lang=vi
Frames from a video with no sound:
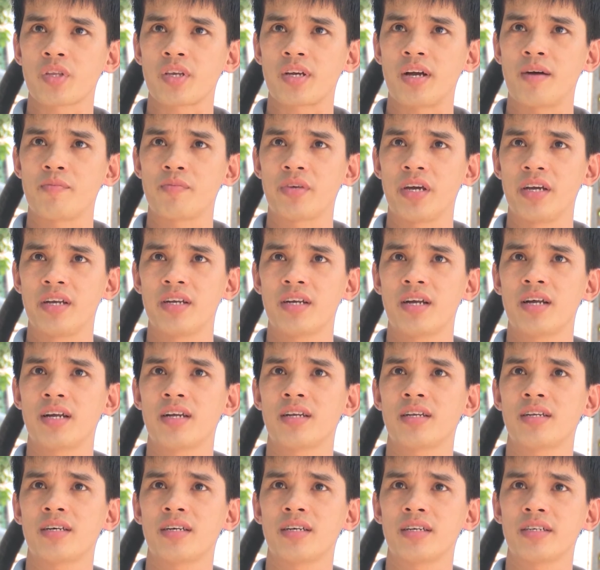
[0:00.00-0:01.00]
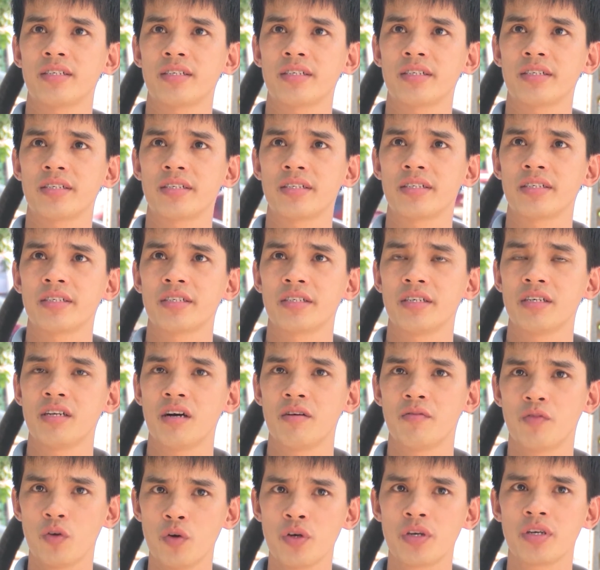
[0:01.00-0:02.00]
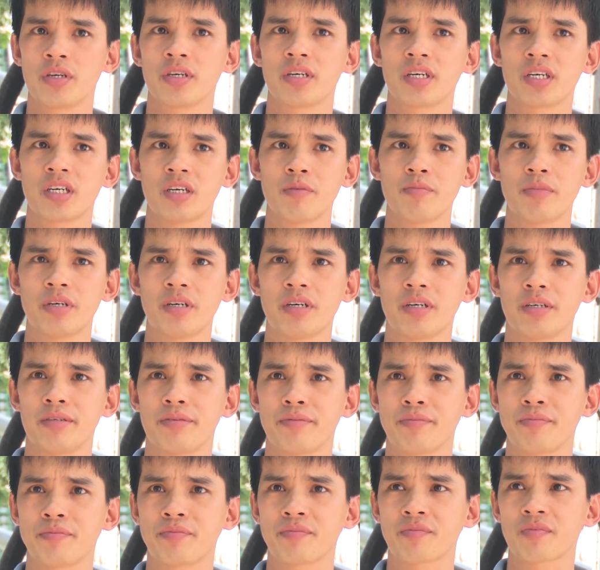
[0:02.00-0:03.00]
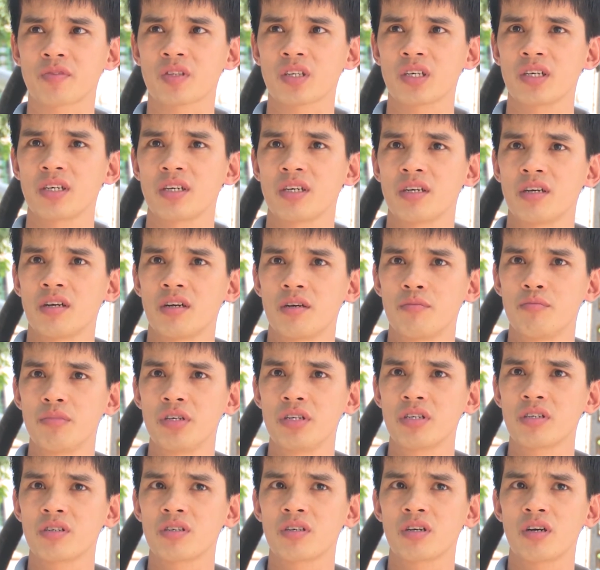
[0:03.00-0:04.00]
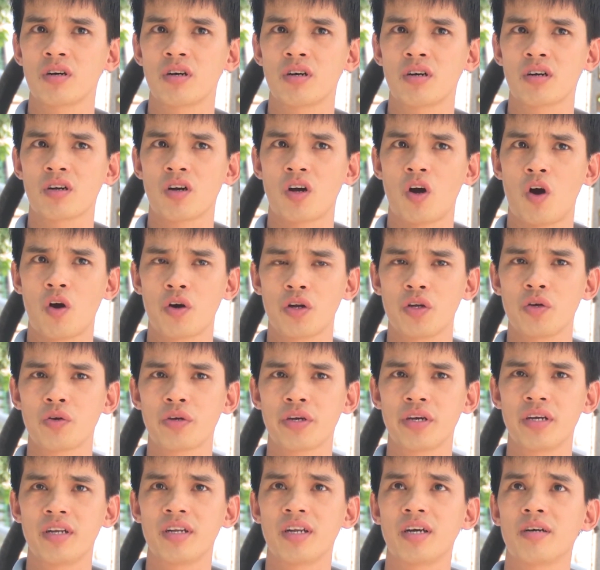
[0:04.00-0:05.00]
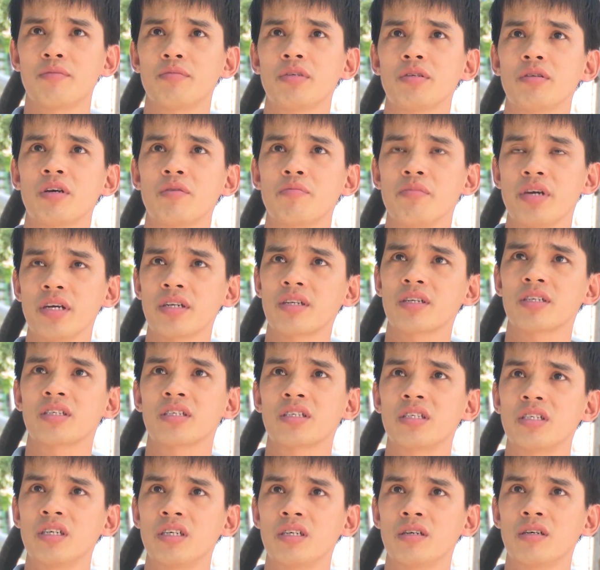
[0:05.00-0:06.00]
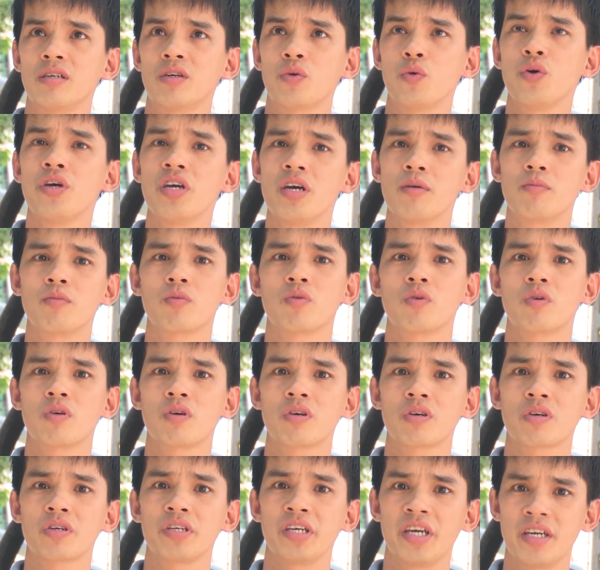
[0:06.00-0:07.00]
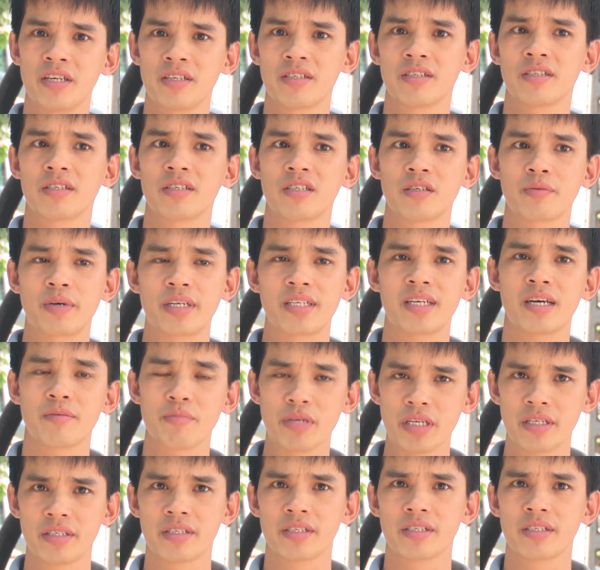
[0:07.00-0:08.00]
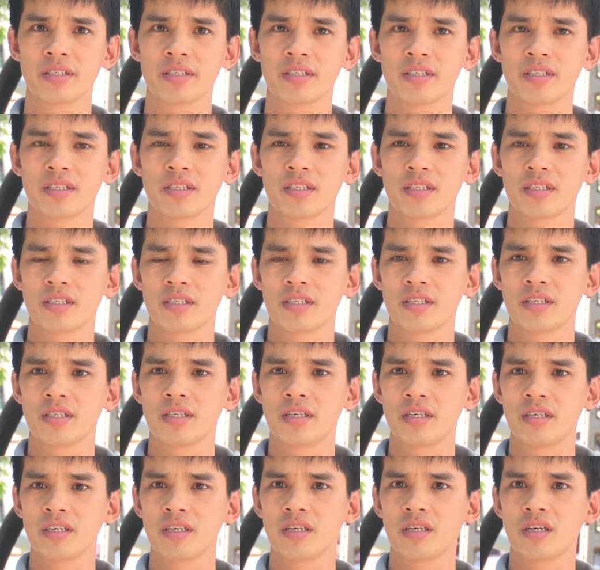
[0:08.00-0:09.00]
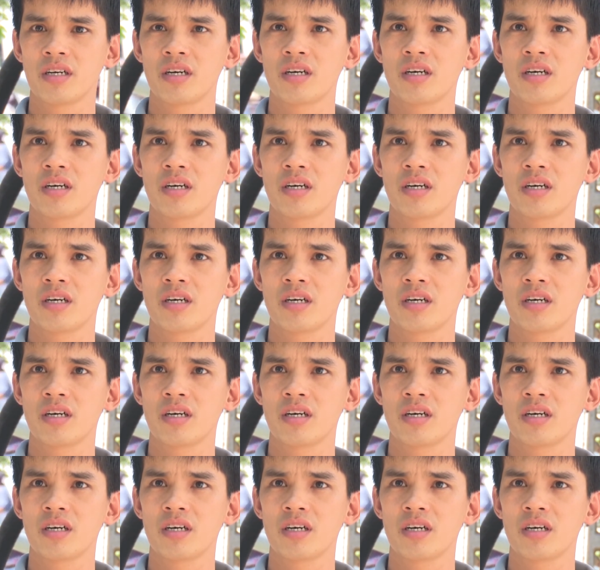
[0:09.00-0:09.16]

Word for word: cảm thấy là rất là vui khi mà mình có cái điều kiện là mình để biết sự nguy hiểm của cái điện trước mặt nhà mình. Thì